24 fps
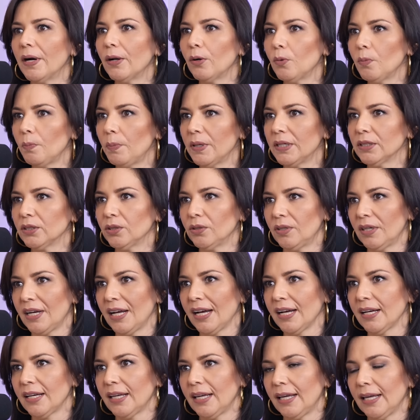para un
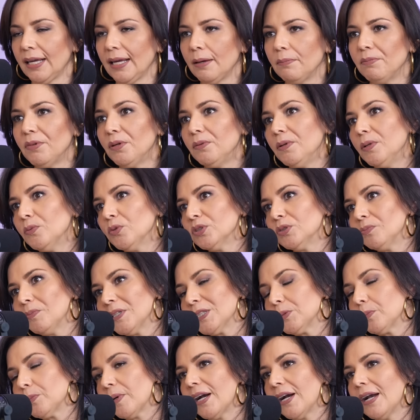personaje. Vivimos
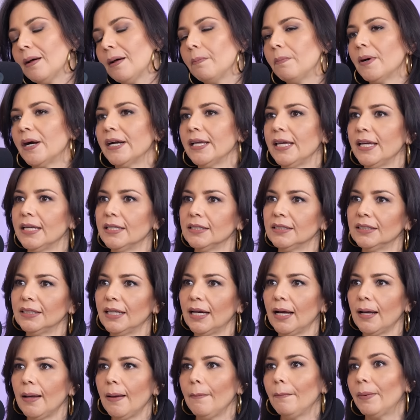más para la
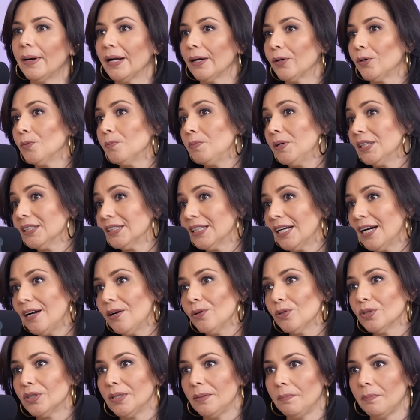apariencia, para complacer a
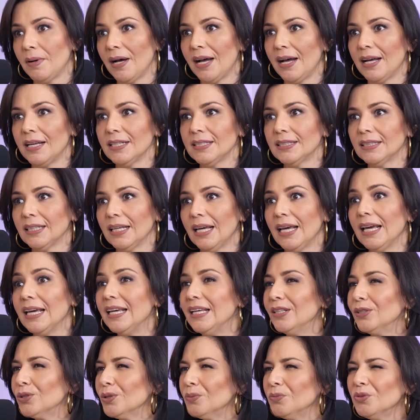los demás
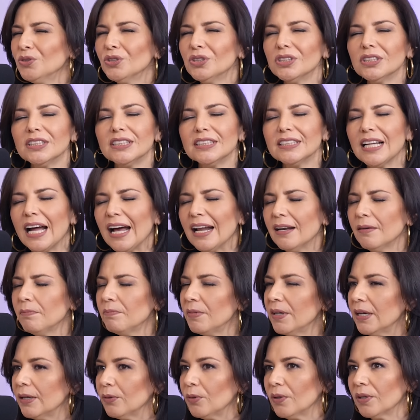y somos tan,
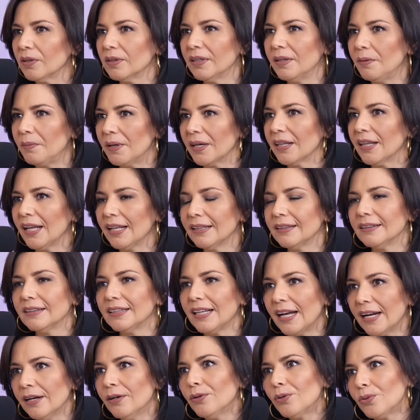pero de verdad
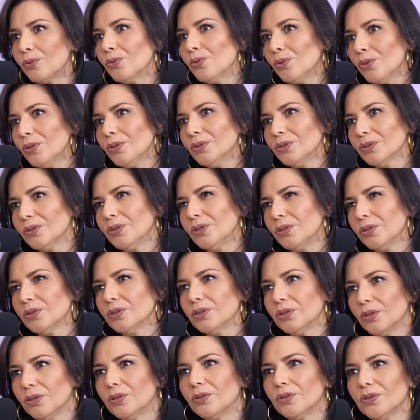tan rudos con
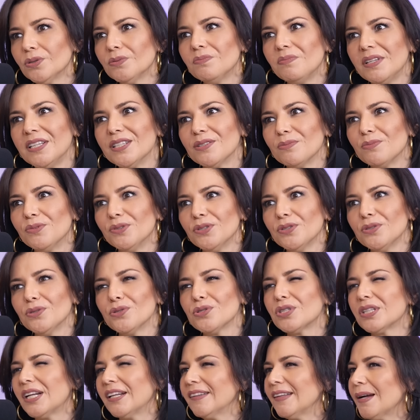nosotros mismos,
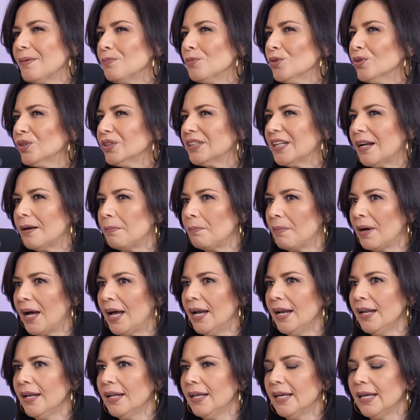nos tratamos tan
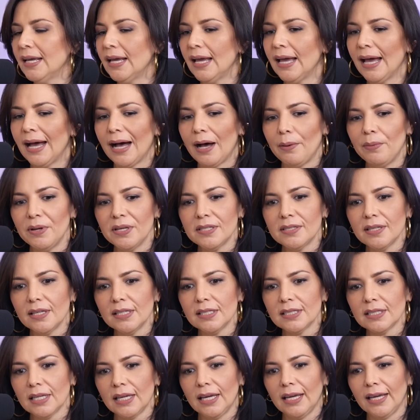mal. A
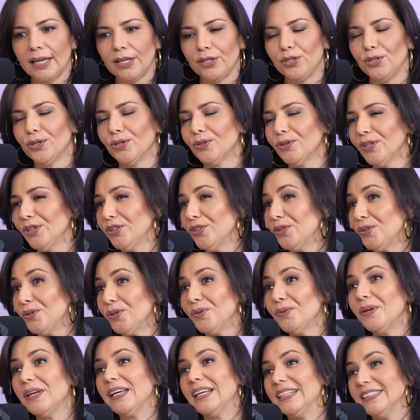veces eh, yo cuando
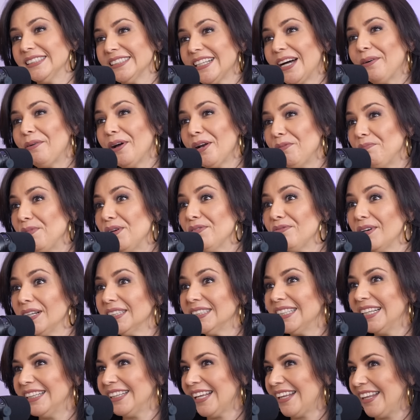estaba en mi
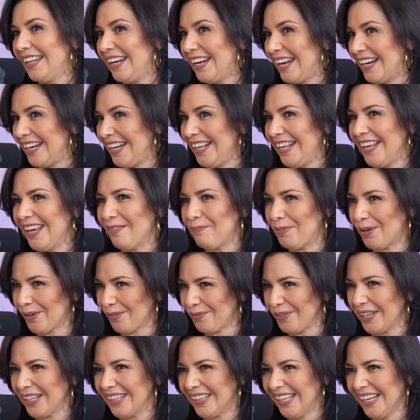faceta de la niña
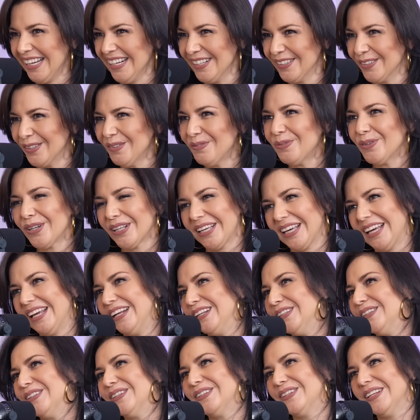perfecta, ¿no?
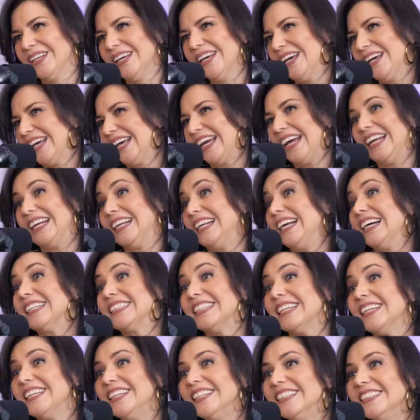Porque quería
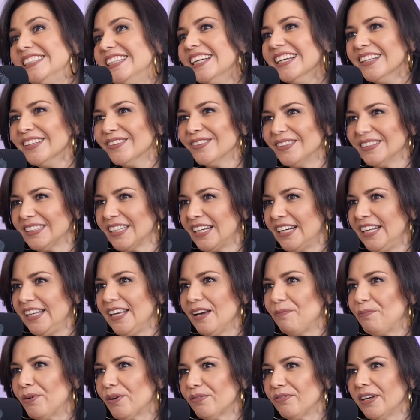seguir siendo esa
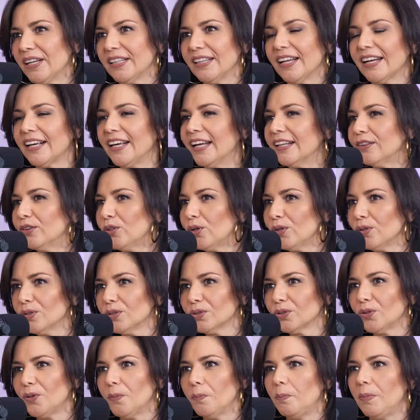niña perfecta que a
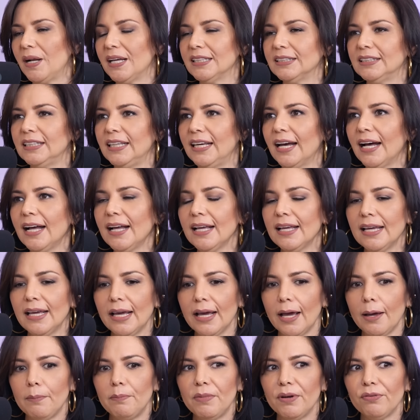todos complacía,
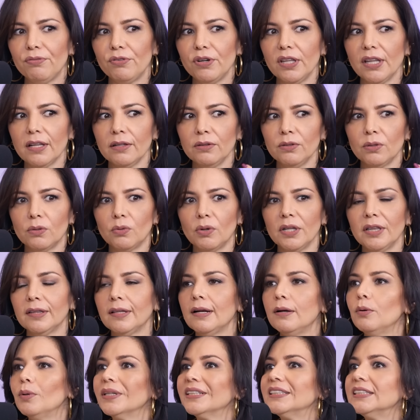me fui dando
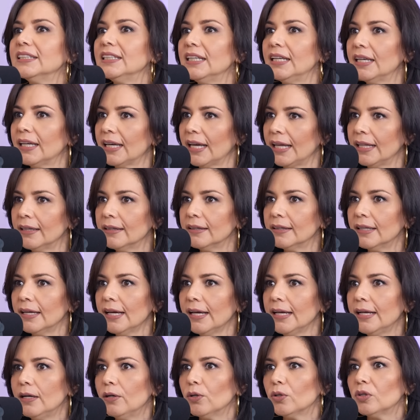cuenta lo
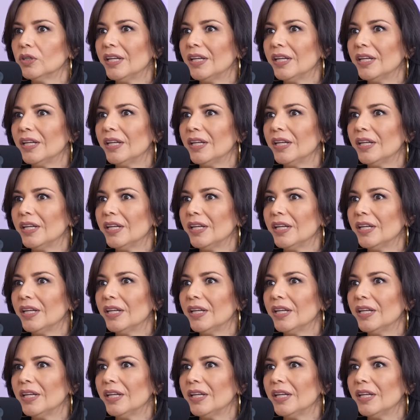exigente y lo